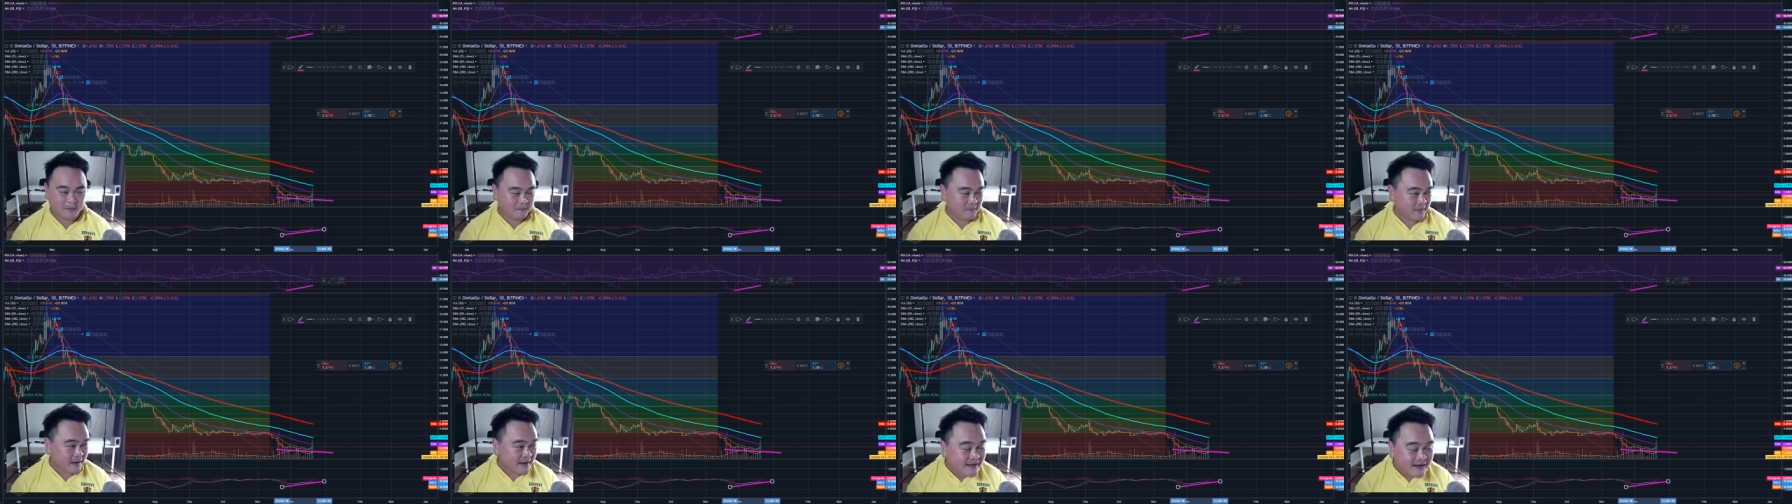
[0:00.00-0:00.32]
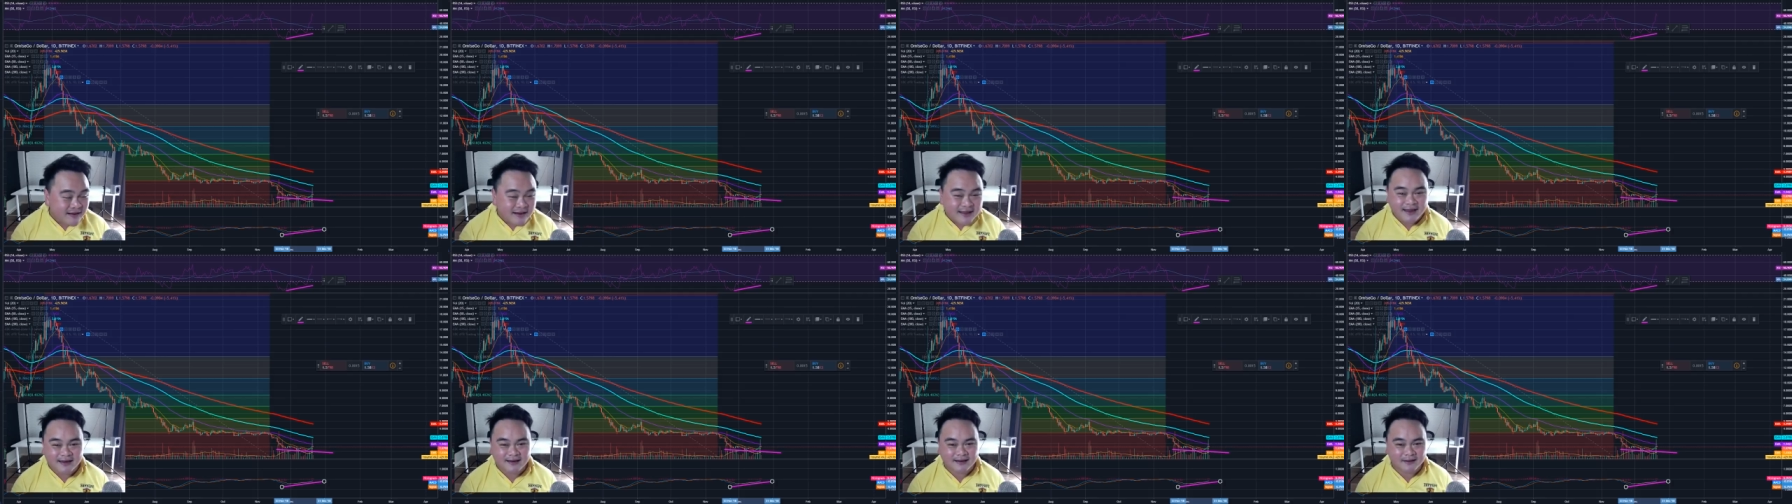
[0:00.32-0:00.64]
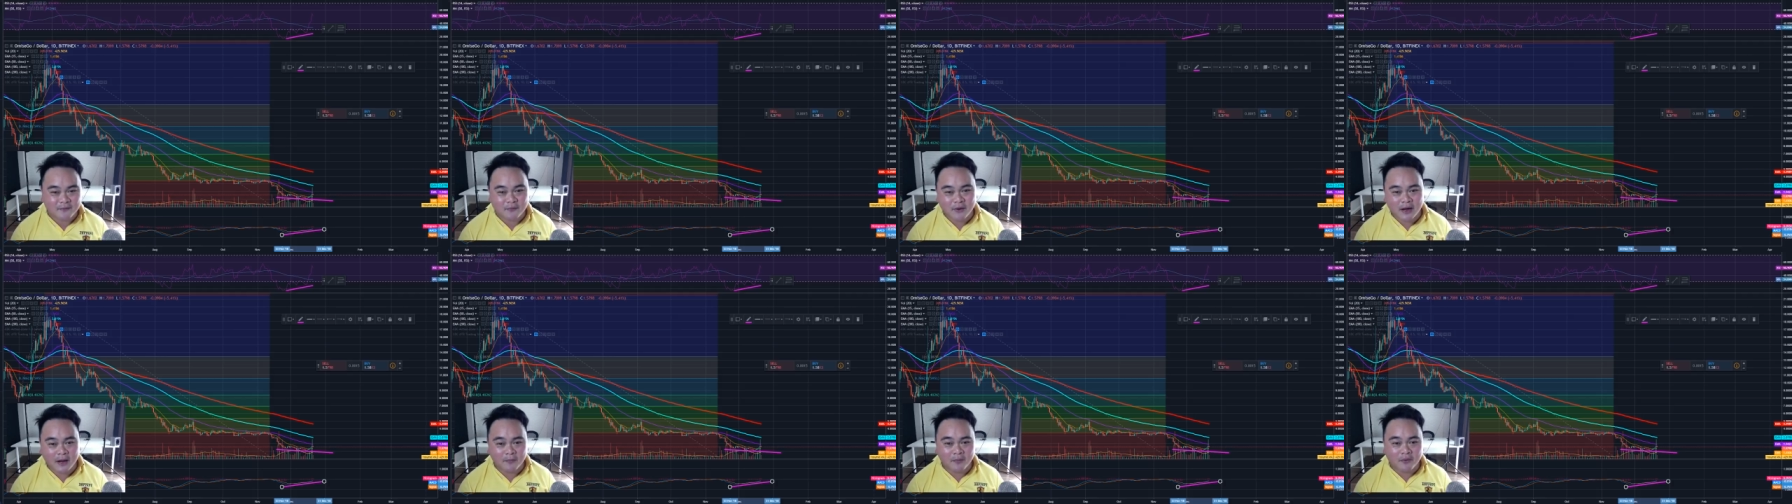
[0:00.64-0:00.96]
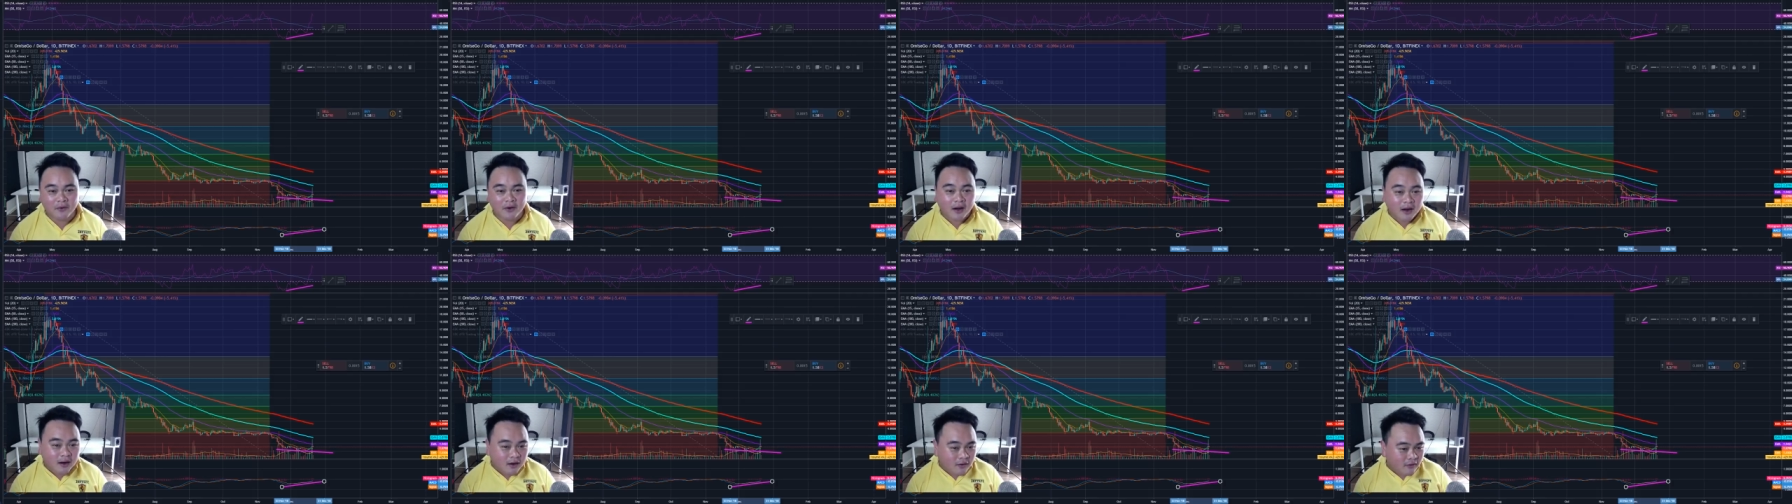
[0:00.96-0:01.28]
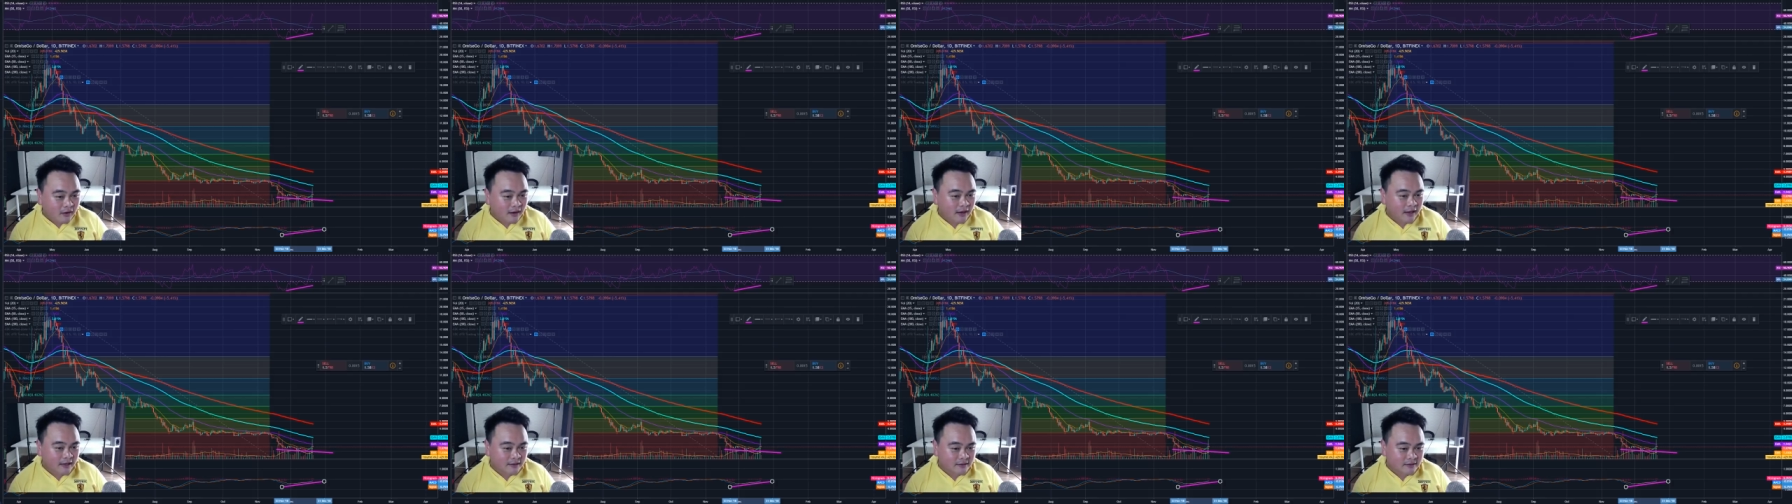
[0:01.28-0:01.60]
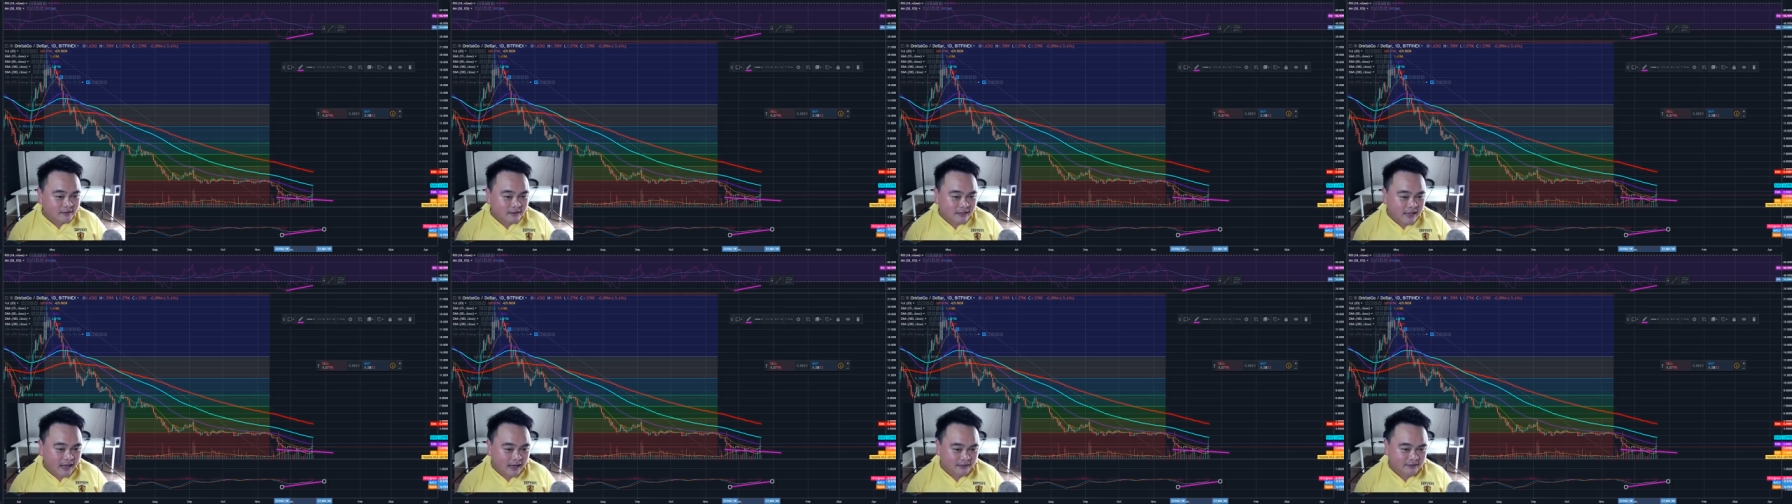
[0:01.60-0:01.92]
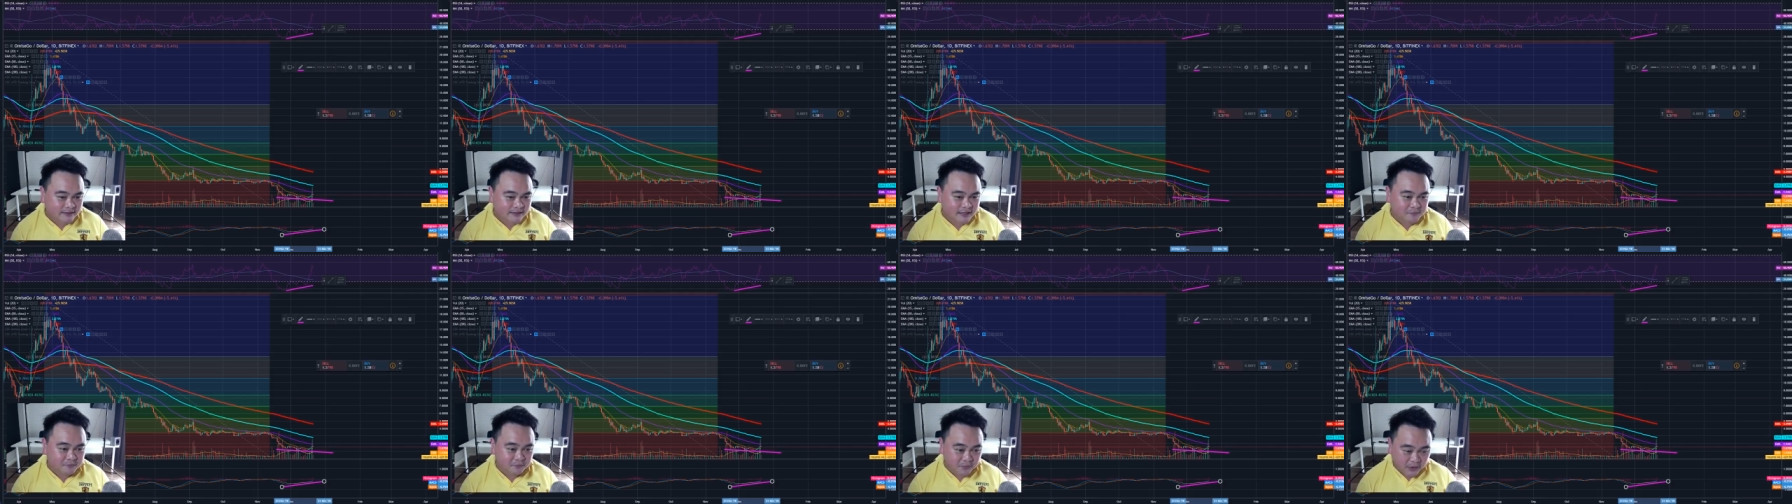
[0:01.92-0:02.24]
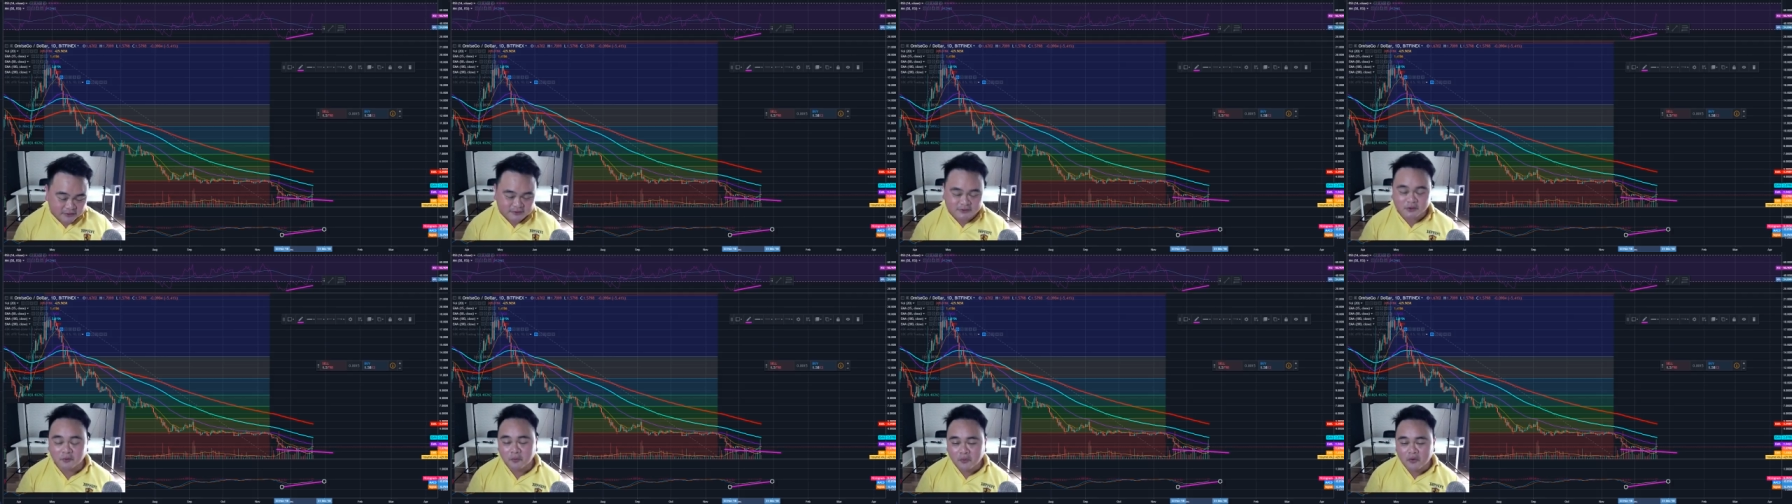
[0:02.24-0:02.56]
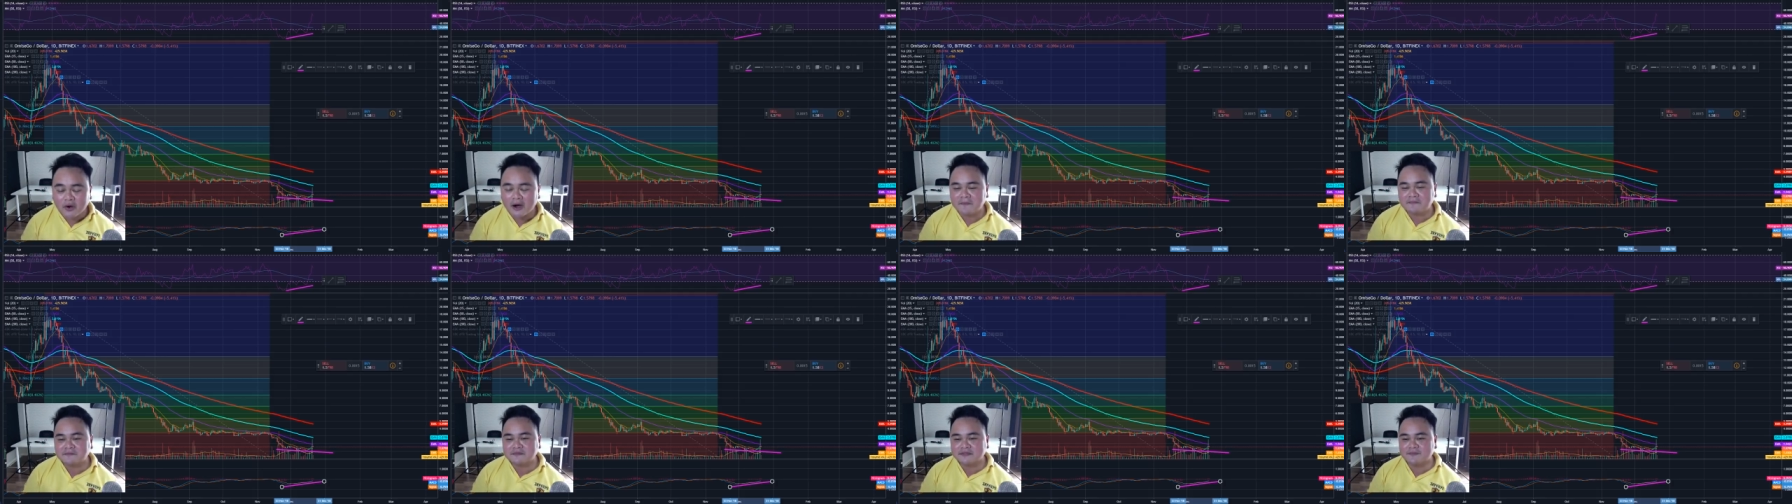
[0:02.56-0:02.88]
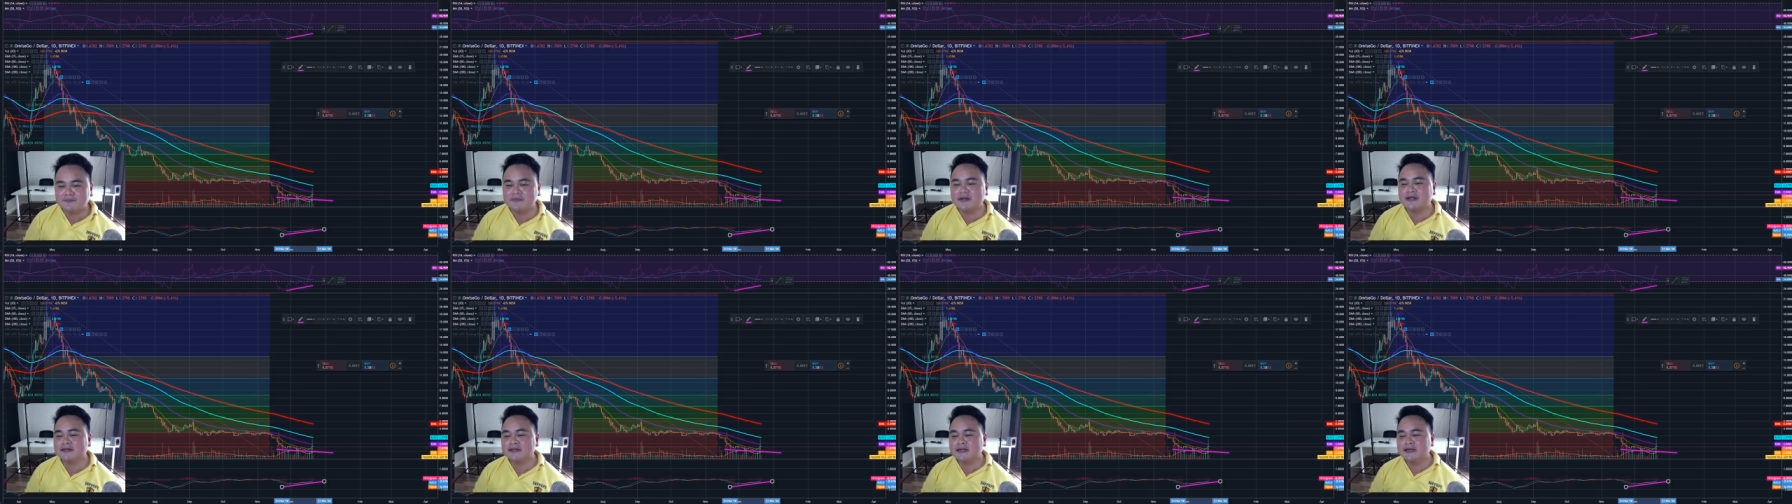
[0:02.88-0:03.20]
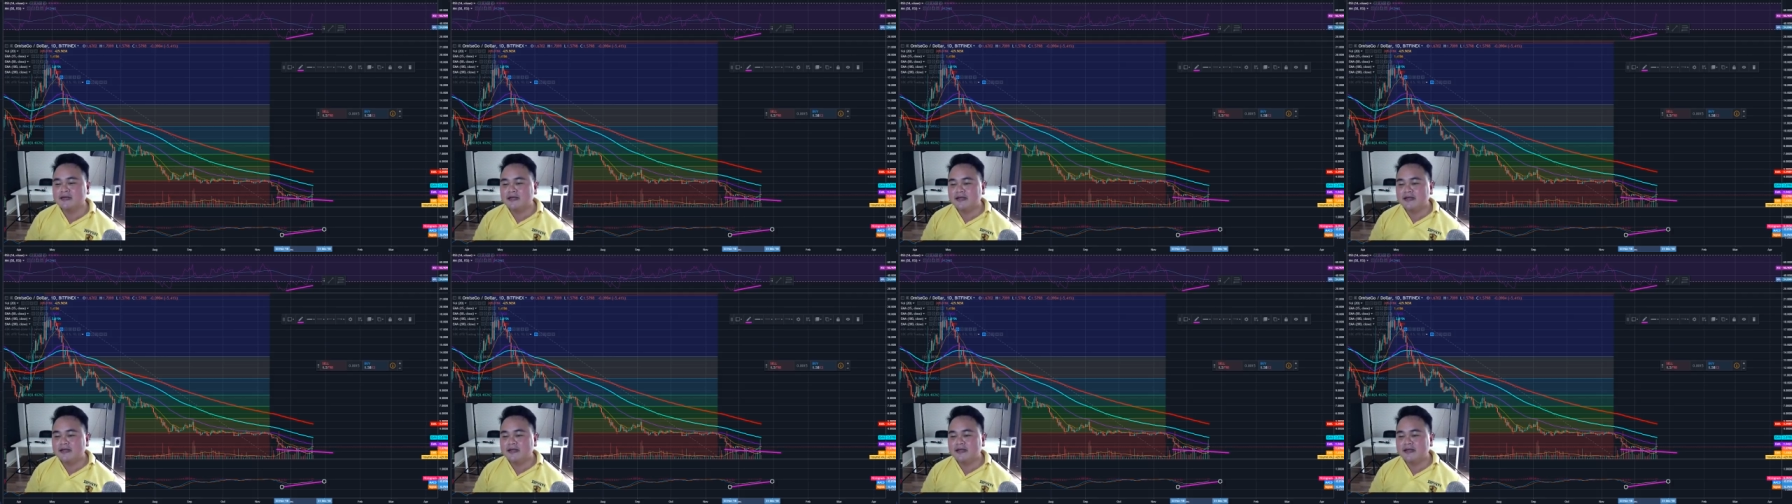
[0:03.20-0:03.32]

บไม่เครียดดีกว่าเพราะเรากำลังอยากจะประสบความสำเร็จ